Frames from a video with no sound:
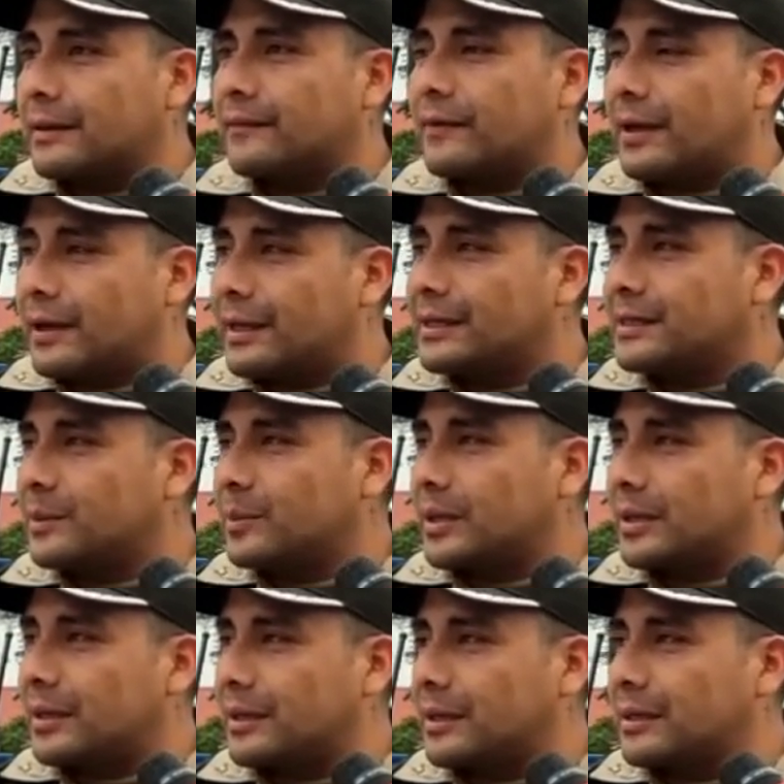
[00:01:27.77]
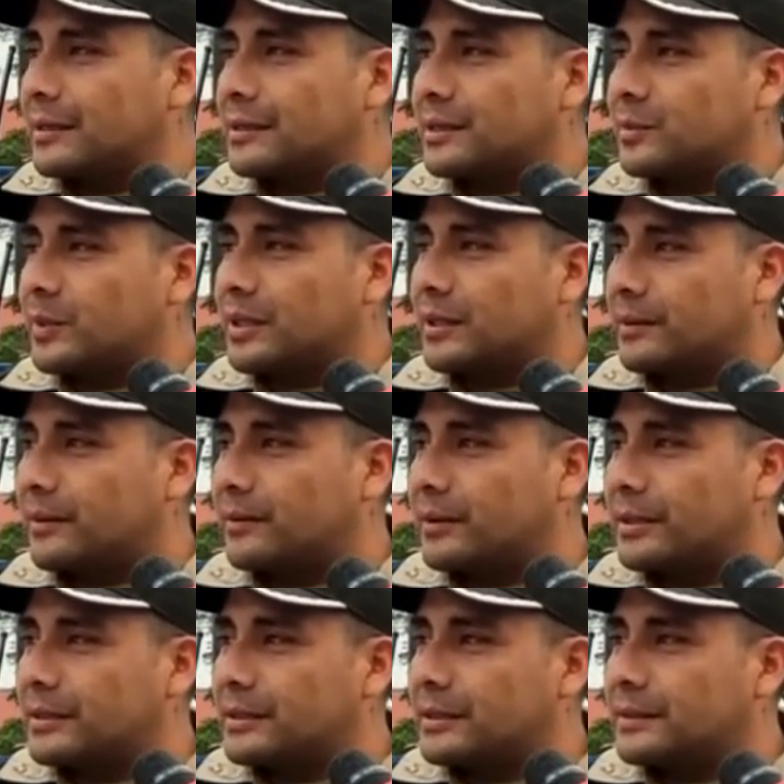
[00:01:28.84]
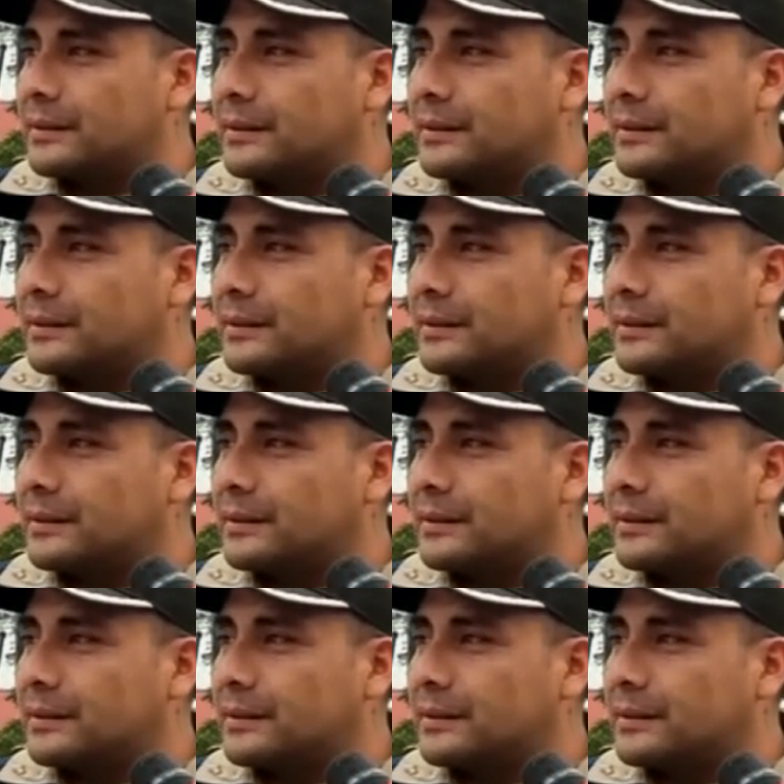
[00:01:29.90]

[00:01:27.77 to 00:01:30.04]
flagrancia para la respectiva audiencia.